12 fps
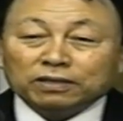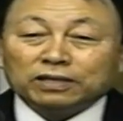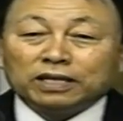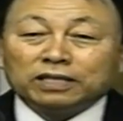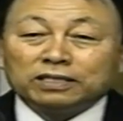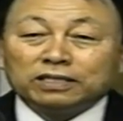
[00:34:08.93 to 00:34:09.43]

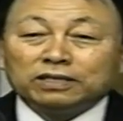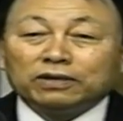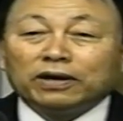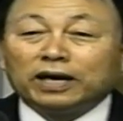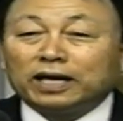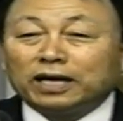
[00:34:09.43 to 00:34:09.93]
而我们心
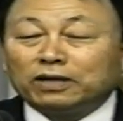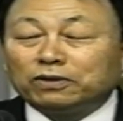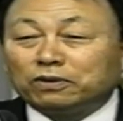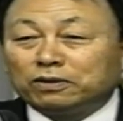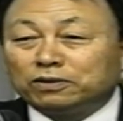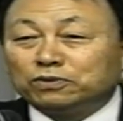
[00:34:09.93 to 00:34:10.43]
灵肮
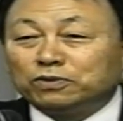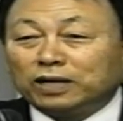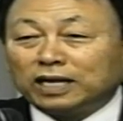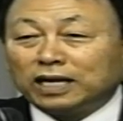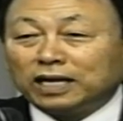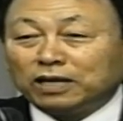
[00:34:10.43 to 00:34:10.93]
脏污秽
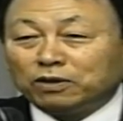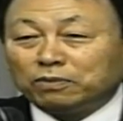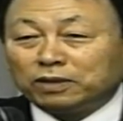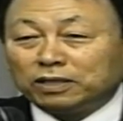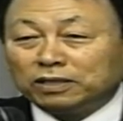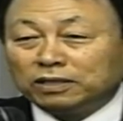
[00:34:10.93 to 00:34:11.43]
的时候
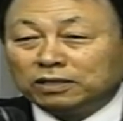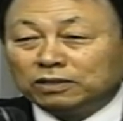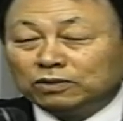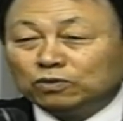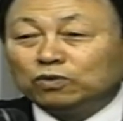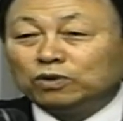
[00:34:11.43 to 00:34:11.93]
呢，是
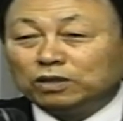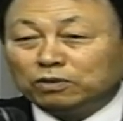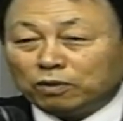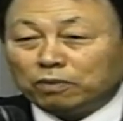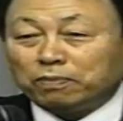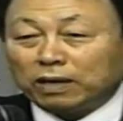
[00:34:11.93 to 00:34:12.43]
得不到
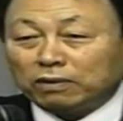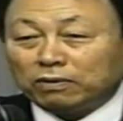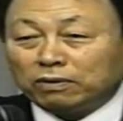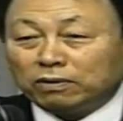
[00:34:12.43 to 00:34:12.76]
智慧。